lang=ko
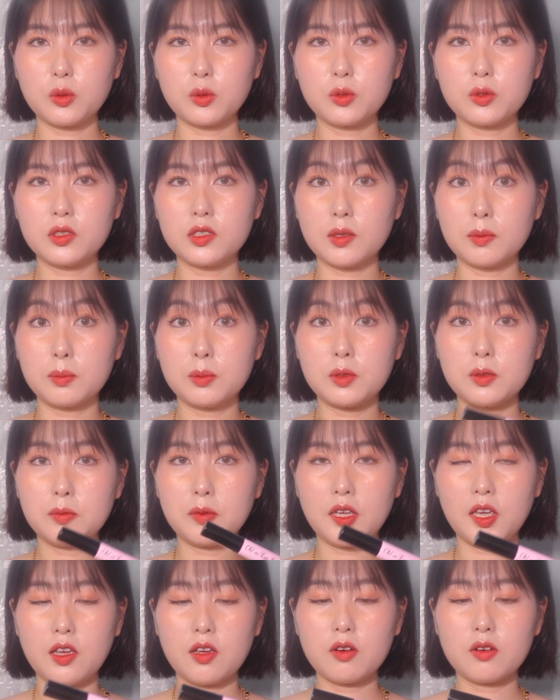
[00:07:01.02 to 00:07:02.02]
좋은
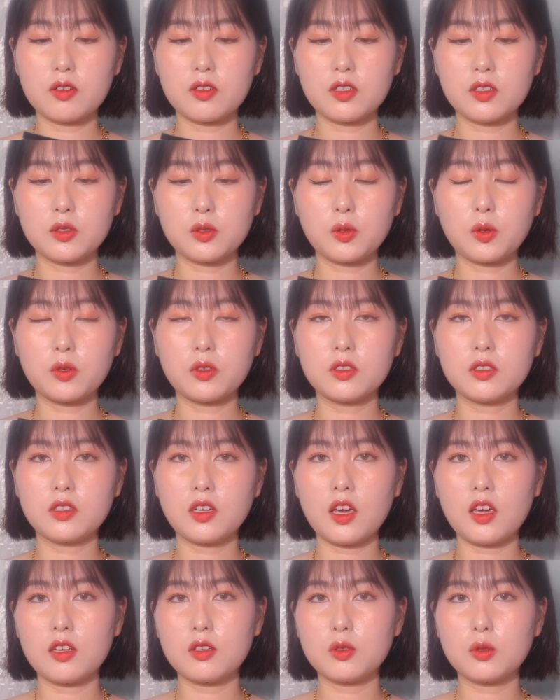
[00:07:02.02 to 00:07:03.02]
제품이에요. 그래서
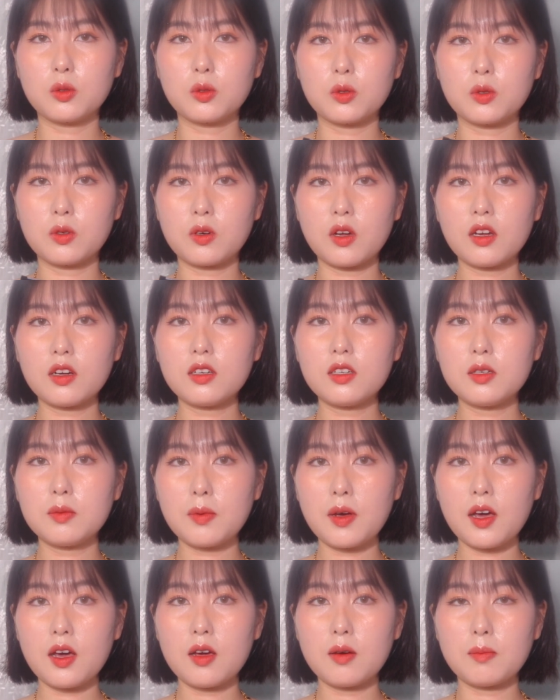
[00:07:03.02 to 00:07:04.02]
저는 개인적으로
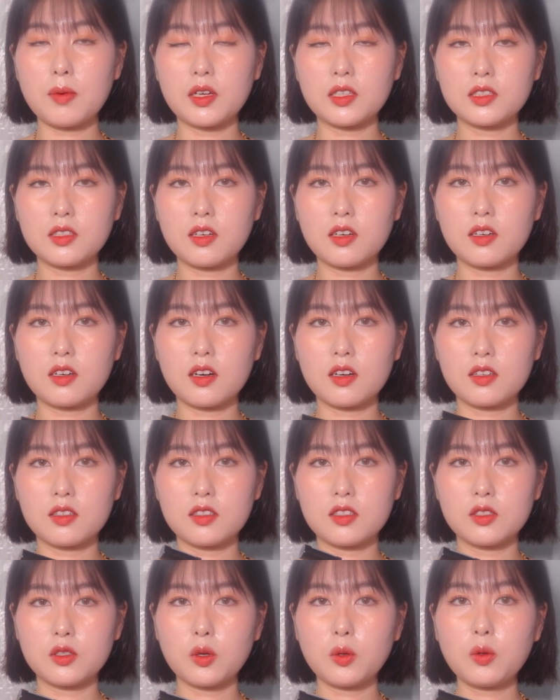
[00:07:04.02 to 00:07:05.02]
깔끔한
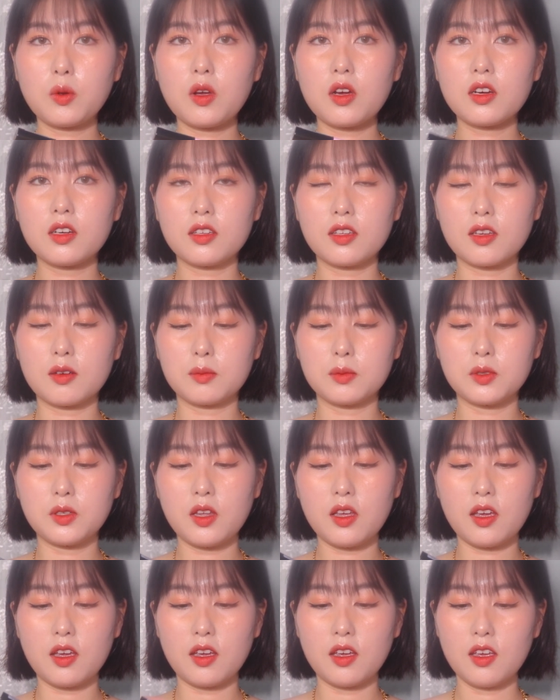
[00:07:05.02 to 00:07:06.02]
마스카라를 선호하기
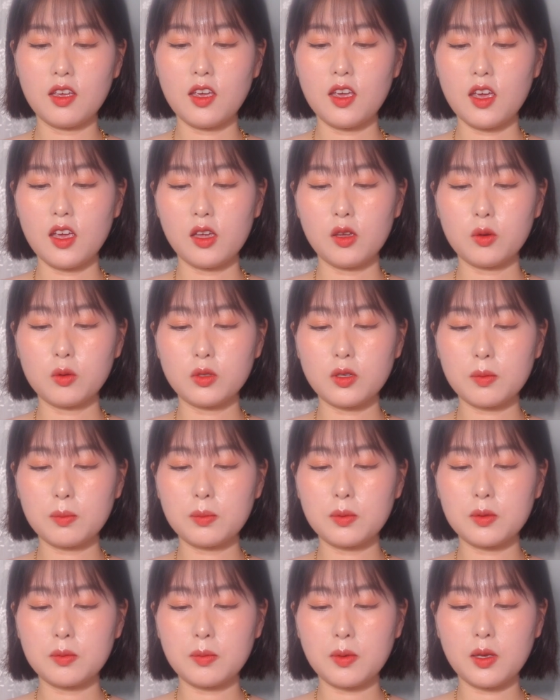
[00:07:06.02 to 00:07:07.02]
때문에 이
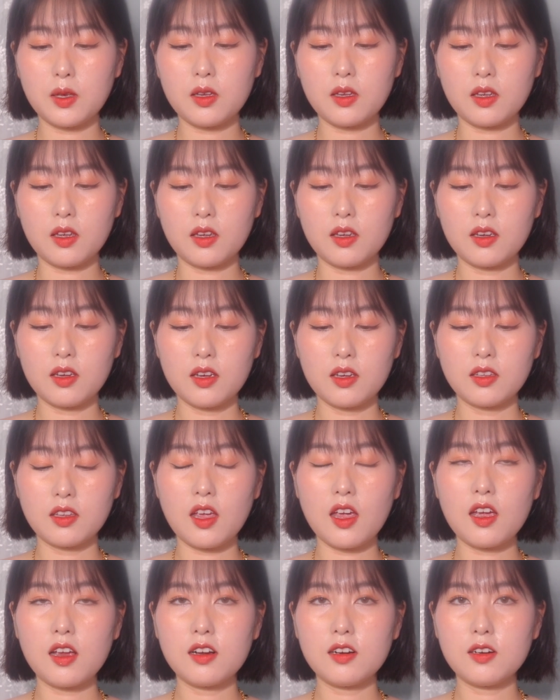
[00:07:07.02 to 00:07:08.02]
제품이
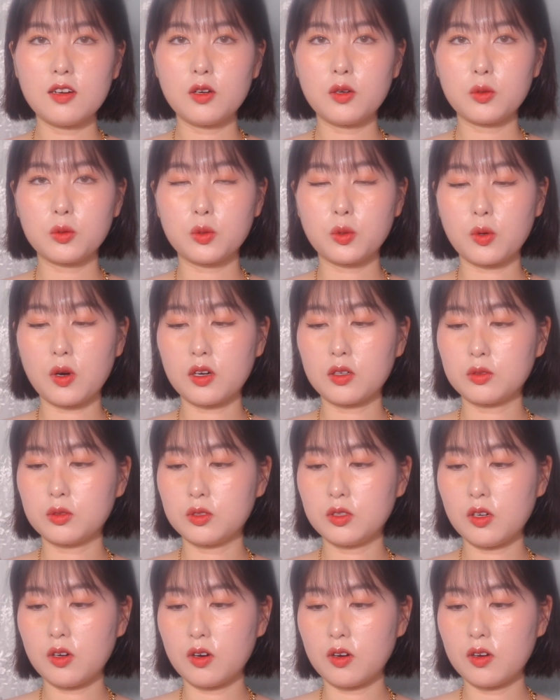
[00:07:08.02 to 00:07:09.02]
데일리로
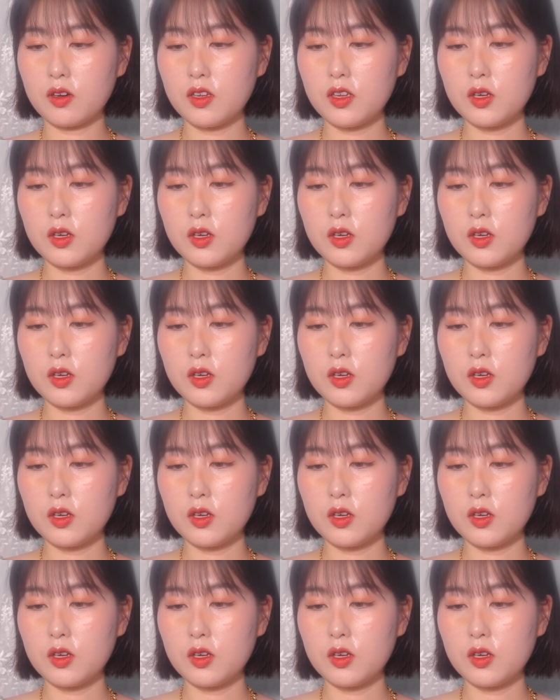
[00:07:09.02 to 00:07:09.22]
좋았고요.